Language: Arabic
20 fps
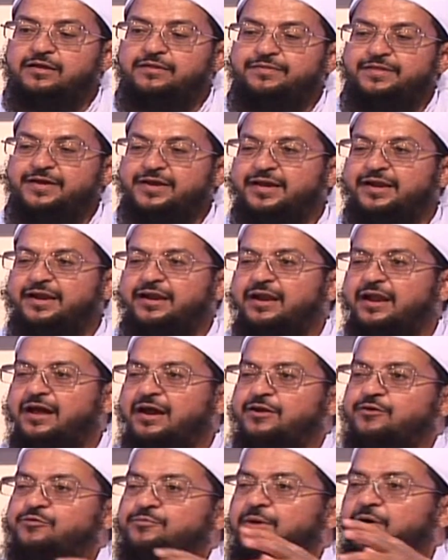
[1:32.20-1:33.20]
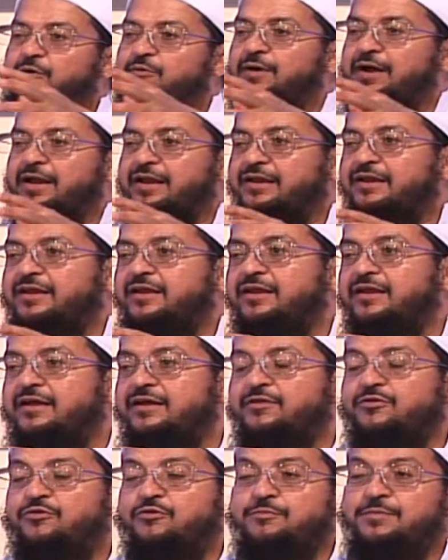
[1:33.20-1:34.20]
ذكر الله عنهم أحوال
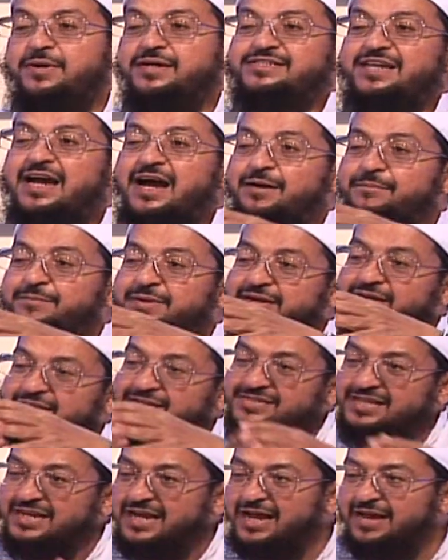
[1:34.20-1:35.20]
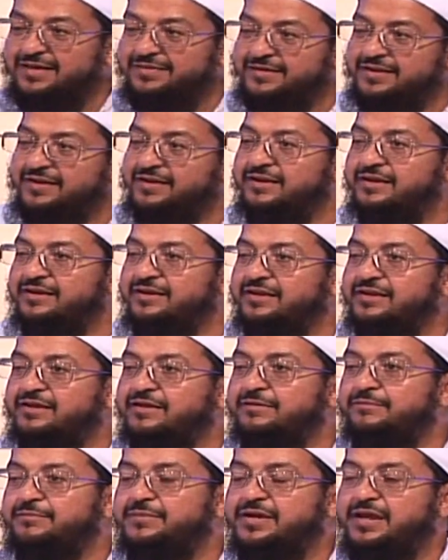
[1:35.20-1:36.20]
ثم جاء من نسل هذا
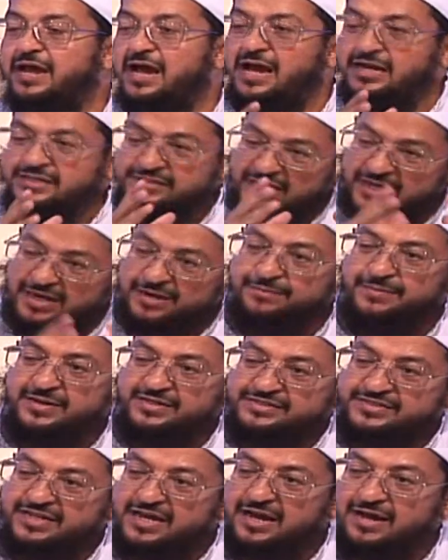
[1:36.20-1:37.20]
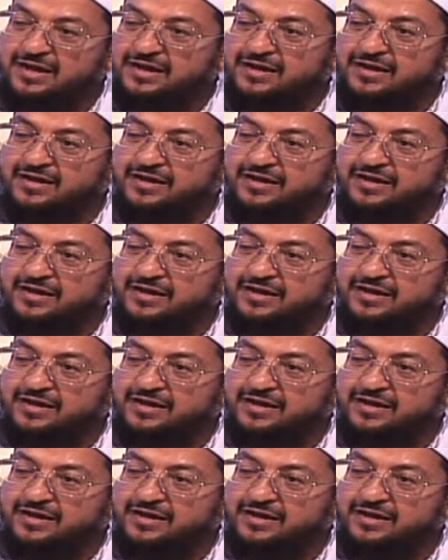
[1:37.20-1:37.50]
من أشهر من جاء